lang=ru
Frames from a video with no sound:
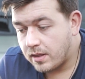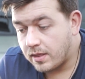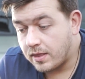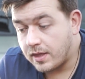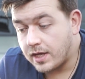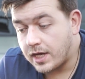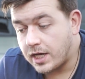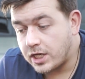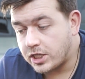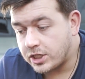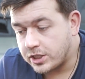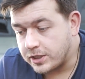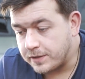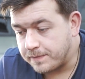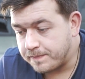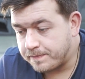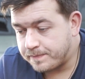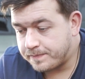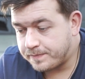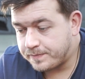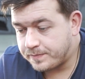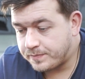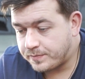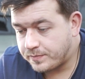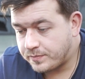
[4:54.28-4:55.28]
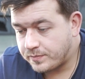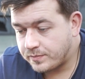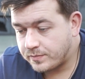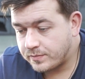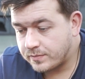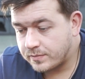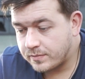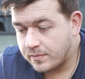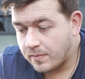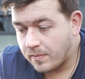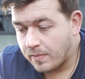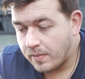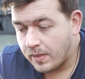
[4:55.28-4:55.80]
Дальше.
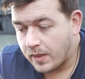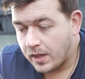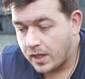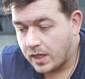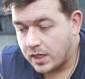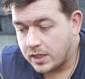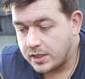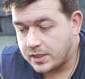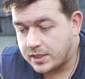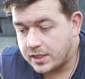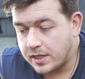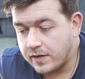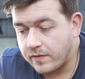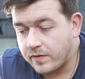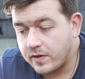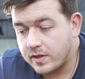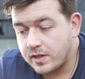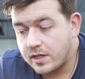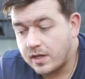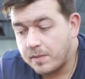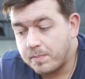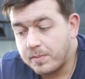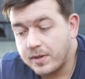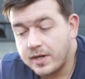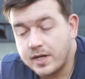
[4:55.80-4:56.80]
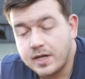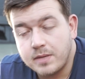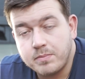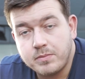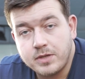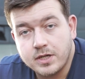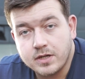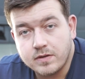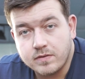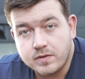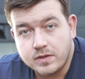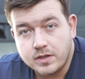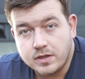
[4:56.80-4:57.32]
Серверное
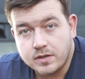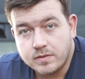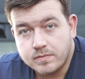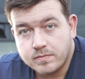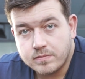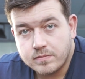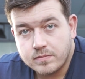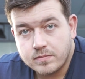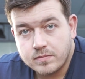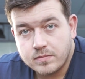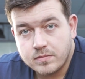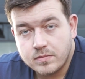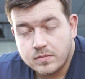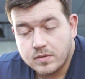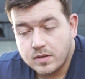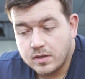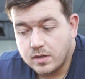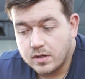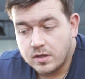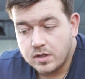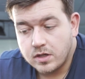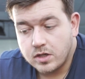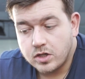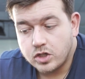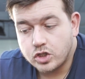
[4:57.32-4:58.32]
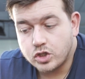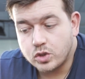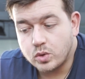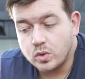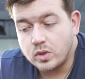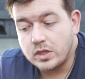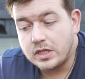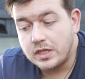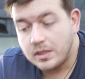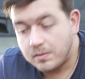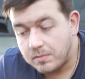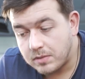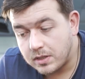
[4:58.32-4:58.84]
программирование. Что
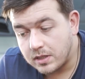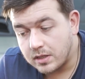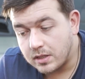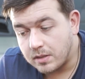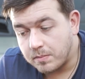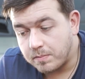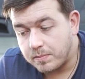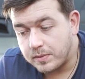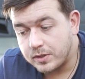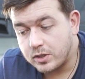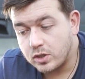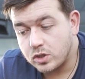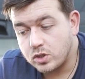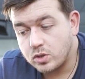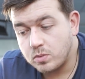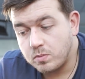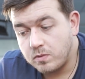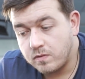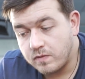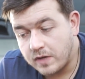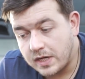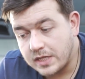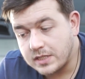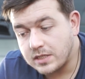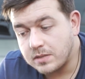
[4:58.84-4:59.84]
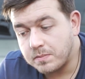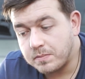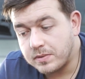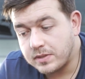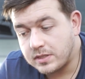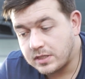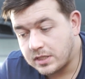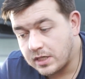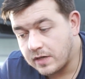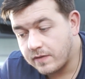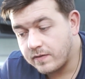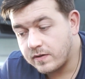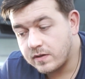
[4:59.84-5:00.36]
именно подразумевается под
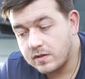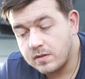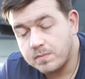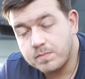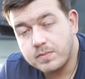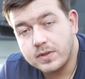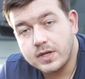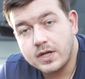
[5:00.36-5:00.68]
серверным